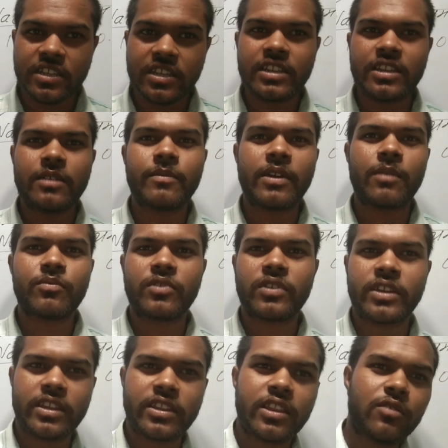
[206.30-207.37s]
इसीलिए मैं
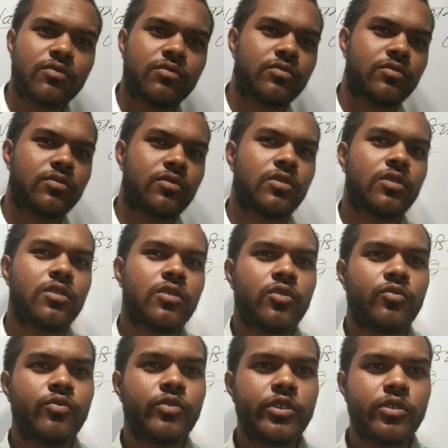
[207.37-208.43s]
आपसे कहता हूं
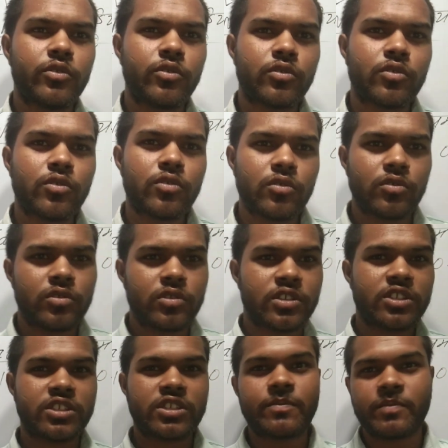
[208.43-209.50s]
वीडियो को
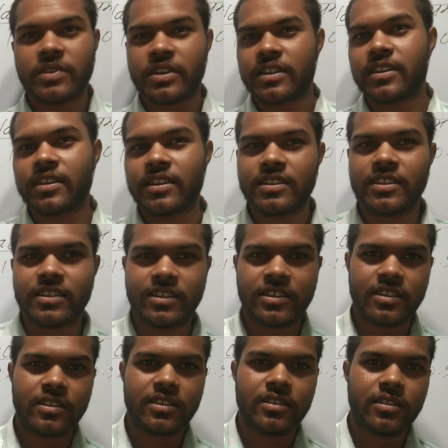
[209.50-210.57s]
स्किप कर कर ना
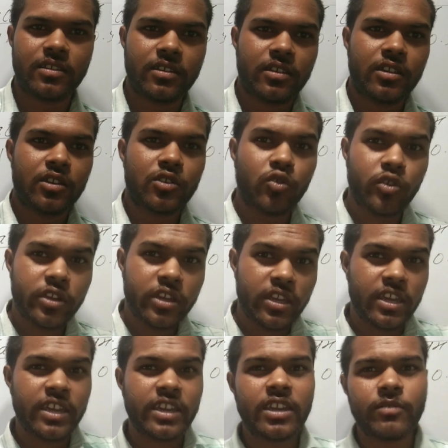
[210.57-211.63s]
देखें क्योंकि
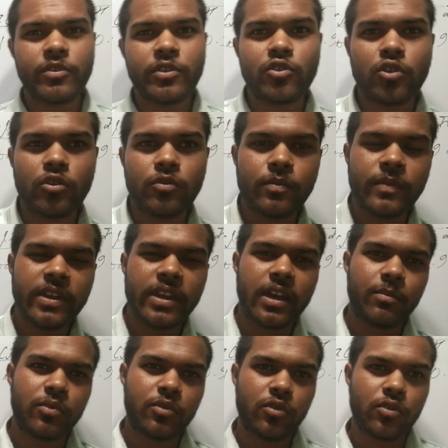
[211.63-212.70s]
एक ही वीडियो में मैं
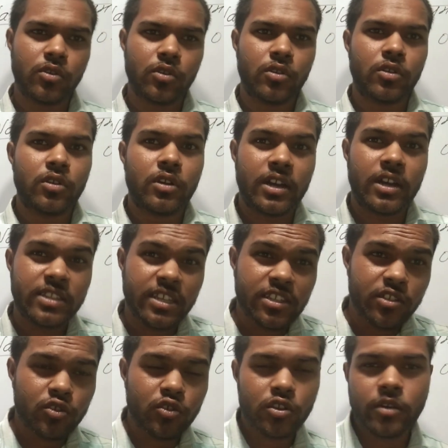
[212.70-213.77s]
आपको
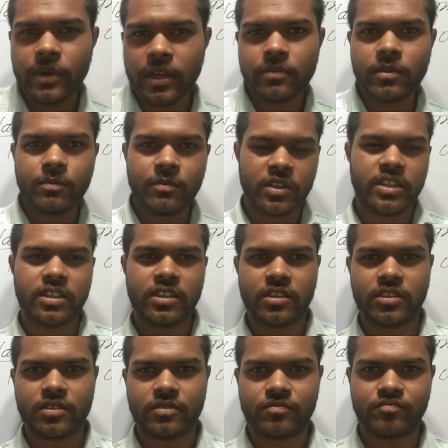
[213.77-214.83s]
अदर चीज़ों के बारे में बता
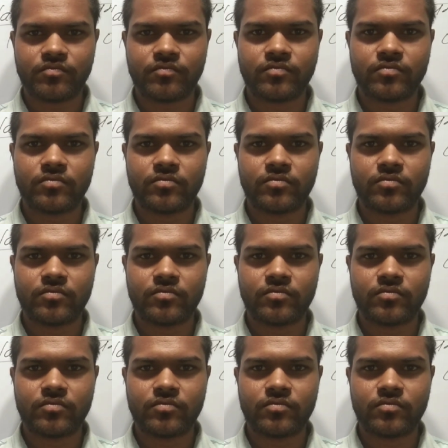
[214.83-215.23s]
देता हूँ